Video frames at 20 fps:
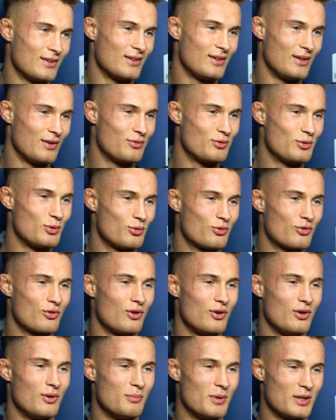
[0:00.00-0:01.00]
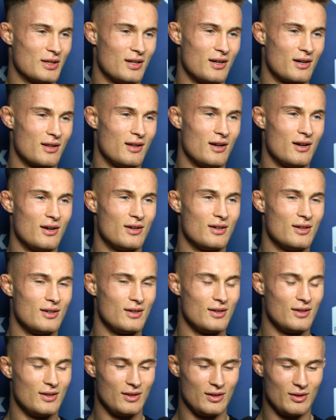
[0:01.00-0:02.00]
Jewtuszko, Materla
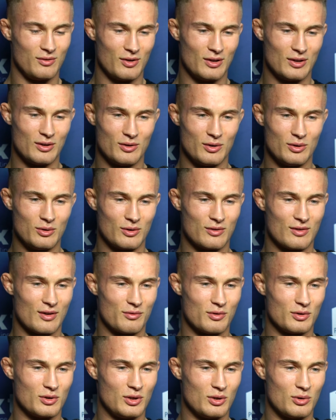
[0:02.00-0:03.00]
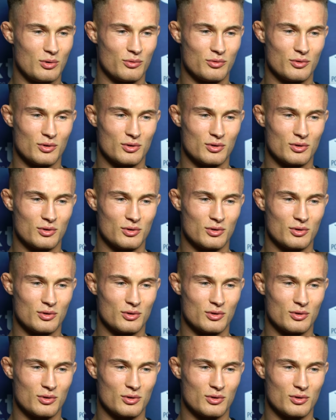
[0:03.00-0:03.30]
i wiele innych zawodników,